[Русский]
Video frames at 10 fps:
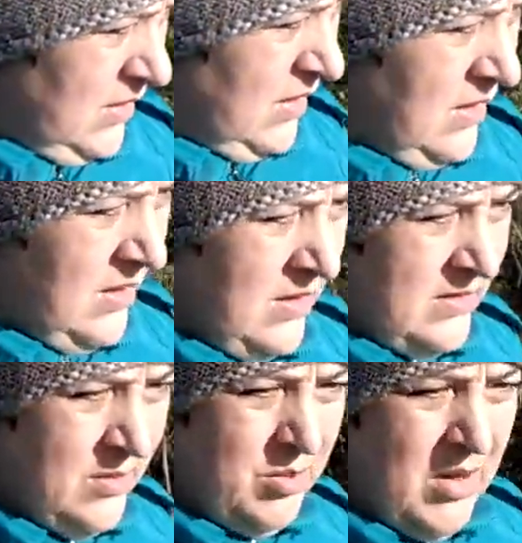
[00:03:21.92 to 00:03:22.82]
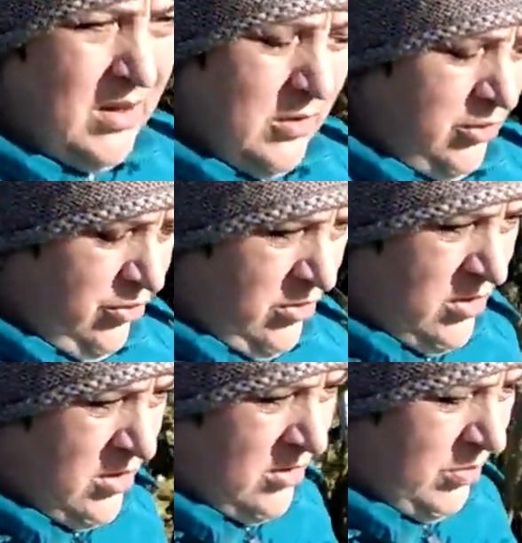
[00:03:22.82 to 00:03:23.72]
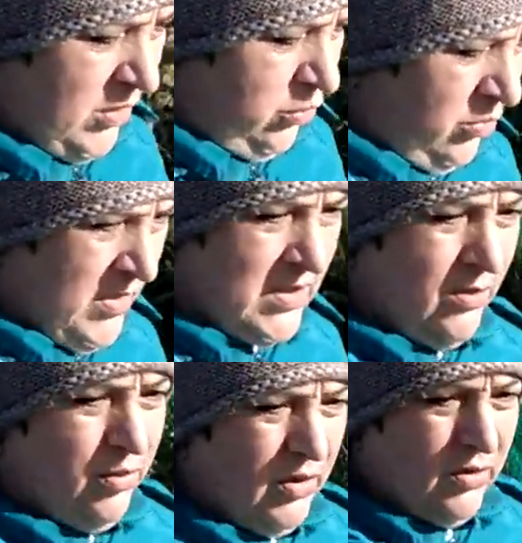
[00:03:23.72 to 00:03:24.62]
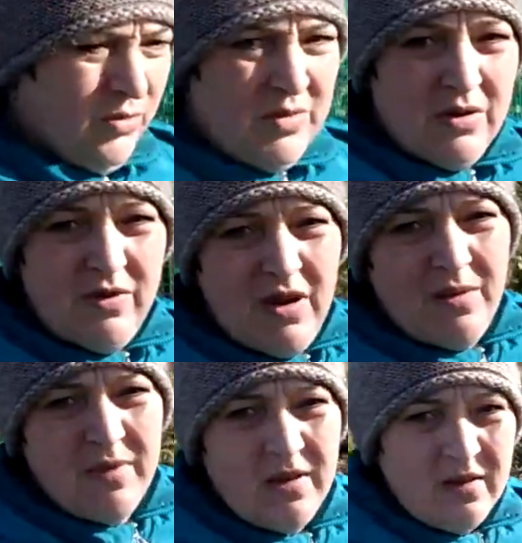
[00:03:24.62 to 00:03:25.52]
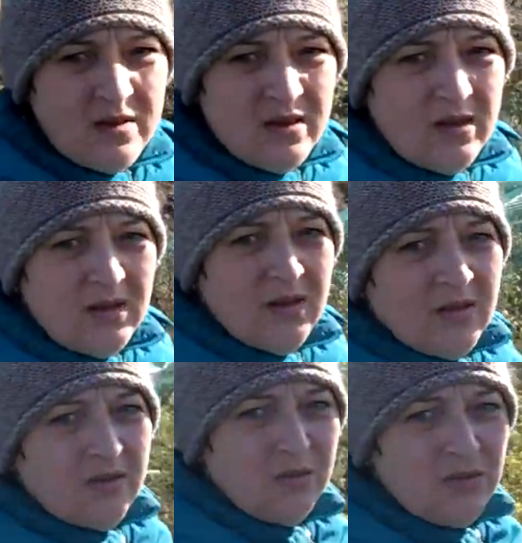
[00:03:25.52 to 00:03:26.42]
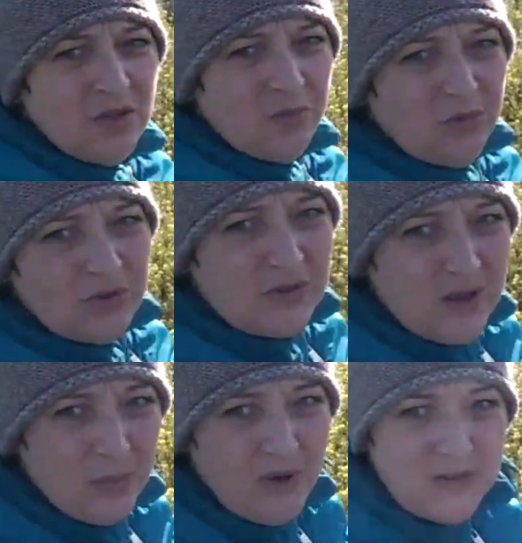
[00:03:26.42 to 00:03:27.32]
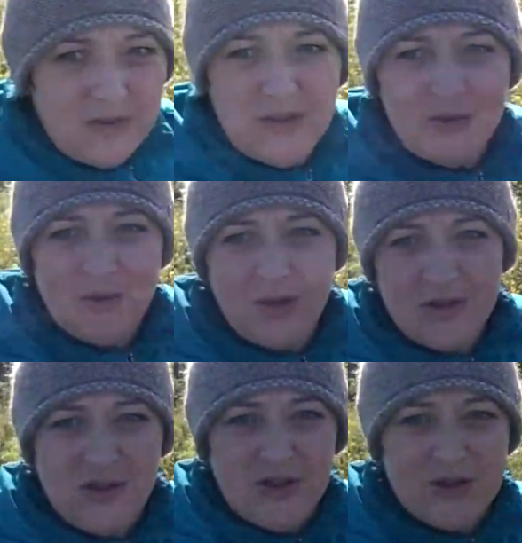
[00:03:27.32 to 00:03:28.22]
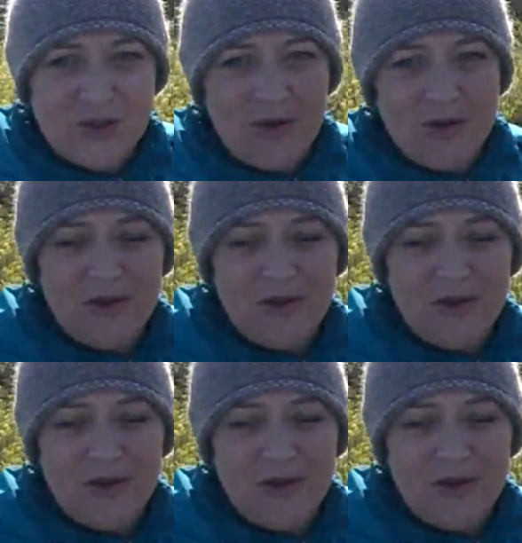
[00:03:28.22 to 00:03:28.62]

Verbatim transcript: А теперь еще потом, если будет у меня время, нужно будет скопать вот эту горчицу.